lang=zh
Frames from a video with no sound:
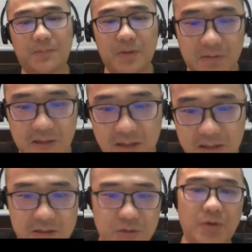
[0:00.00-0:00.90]
不同的
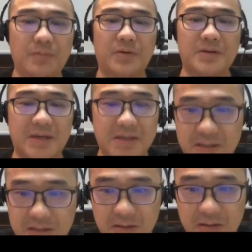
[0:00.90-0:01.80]
tenant 是永远不会在一
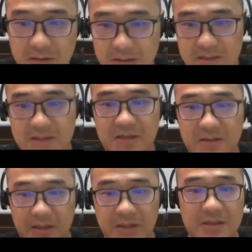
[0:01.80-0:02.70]
起的啊，这些
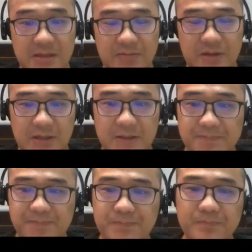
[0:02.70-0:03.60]
等等这些问题。
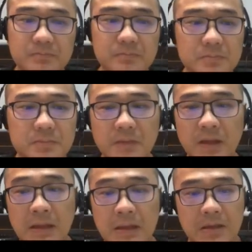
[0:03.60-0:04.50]

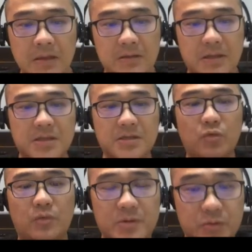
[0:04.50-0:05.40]
那这是
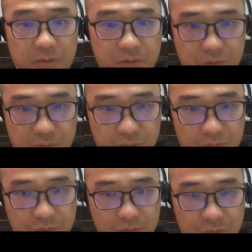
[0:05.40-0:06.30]
我们所所
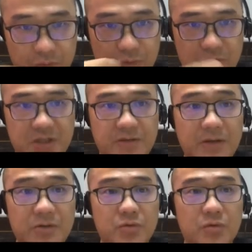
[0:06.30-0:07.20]
所希望，
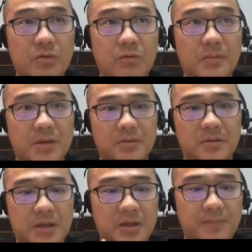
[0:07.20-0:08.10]
就是说我们
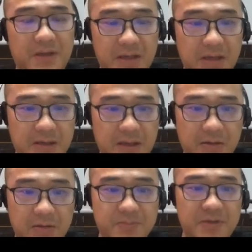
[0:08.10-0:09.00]
这个平台能达
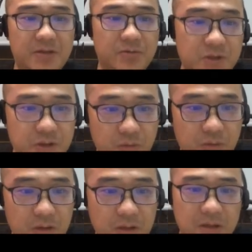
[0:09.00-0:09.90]
到的这么一种效
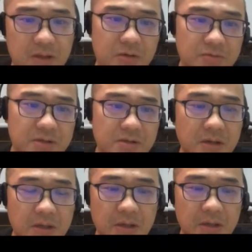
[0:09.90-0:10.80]
果。那同时，
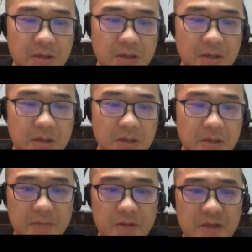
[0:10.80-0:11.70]
呃，
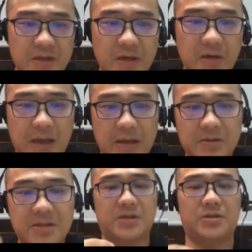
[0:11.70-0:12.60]
你要达到
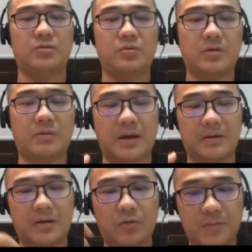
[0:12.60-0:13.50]
这样的效果的话，
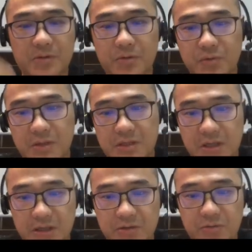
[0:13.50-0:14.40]
那我们去做了一些
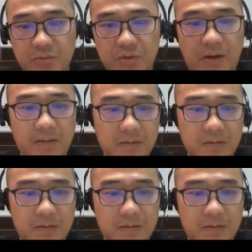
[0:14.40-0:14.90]
研究，对吧？